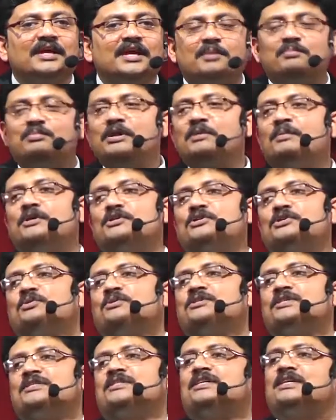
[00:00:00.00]
హెబ్రి భాషకు
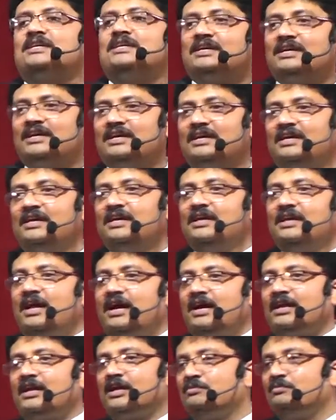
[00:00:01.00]
వచ్చేసరికి
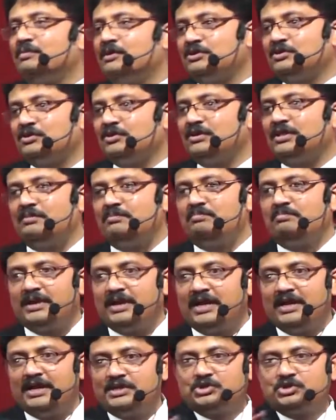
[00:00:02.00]
అక్కడ కనపడుతోంది
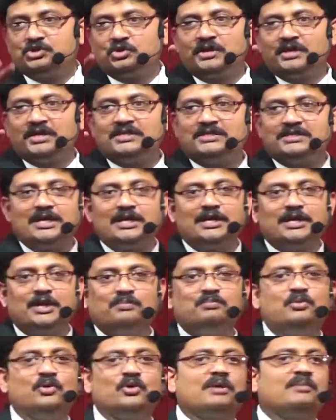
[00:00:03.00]
పెలే జో ఎజేల్
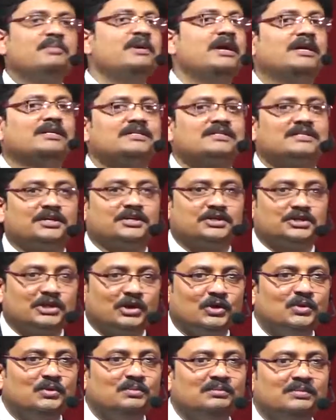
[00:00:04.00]
గిబ్బో రబి అత్సార్
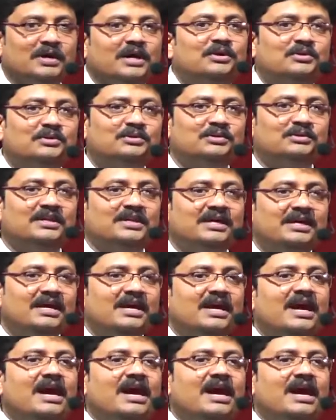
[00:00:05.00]
షలోం అని ఉంటుంది